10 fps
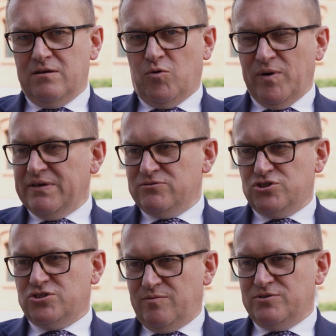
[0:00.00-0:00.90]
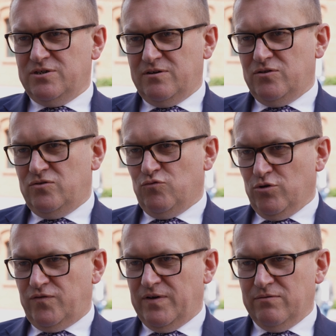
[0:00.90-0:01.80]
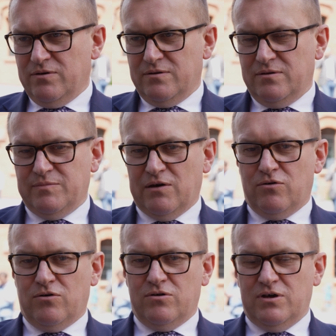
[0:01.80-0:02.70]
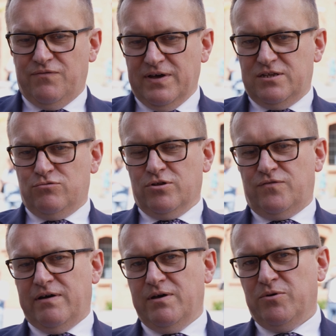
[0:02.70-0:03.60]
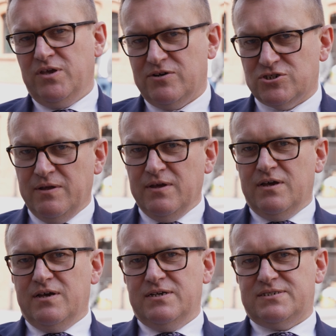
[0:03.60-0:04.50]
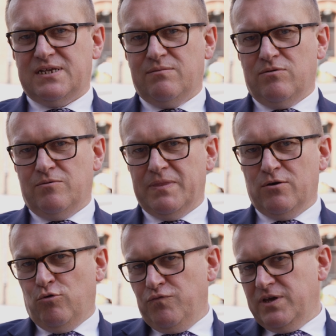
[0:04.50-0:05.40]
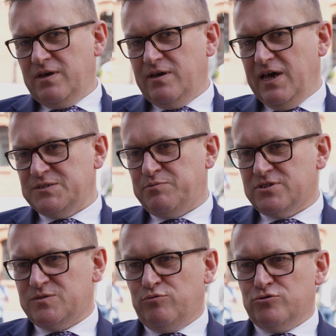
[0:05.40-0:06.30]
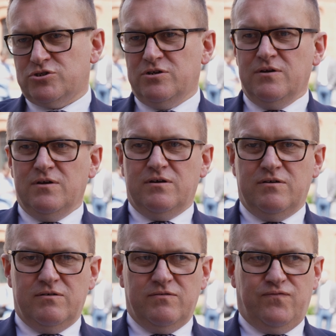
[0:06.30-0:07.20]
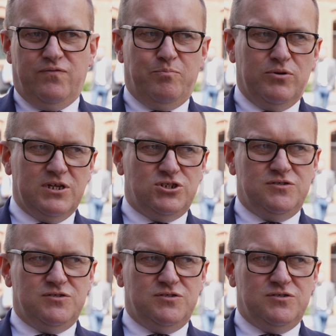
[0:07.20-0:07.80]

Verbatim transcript: obawiam się, że to będzie długotrwały, miało efekty długotrwałe, ponieważ samo głównie eksport zbóż w ponad